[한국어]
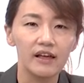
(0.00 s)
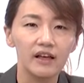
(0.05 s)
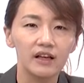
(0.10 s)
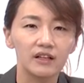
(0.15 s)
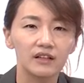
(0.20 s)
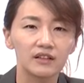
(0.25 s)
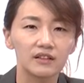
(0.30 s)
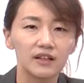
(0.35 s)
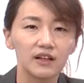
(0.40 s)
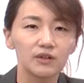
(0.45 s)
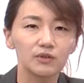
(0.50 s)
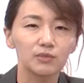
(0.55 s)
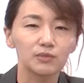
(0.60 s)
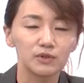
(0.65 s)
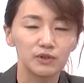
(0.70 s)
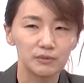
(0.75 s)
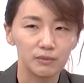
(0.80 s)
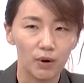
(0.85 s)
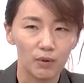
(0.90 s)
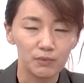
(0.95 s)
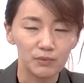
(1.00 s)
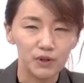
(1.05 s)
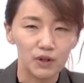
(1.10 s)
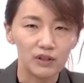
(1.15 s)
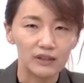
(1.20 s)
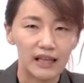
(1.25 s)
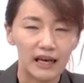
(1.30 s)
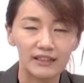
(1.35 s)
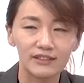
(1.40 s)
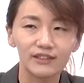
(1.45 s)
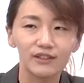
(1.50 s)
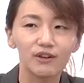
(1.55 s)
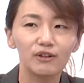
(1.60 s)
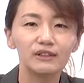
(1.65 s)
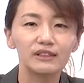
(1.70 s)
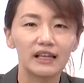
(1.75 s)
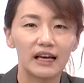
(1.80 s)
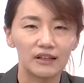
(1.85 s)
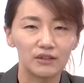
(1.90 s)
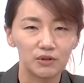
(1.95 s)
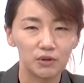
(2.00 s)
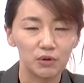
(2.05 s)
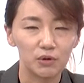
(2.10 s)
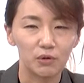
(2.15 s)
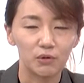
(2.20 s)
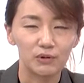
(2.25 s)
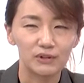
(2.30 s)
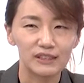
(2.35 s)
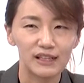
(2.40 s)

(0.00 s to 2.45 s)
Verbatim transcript: 그때 좀 법정이 낯설지 않도록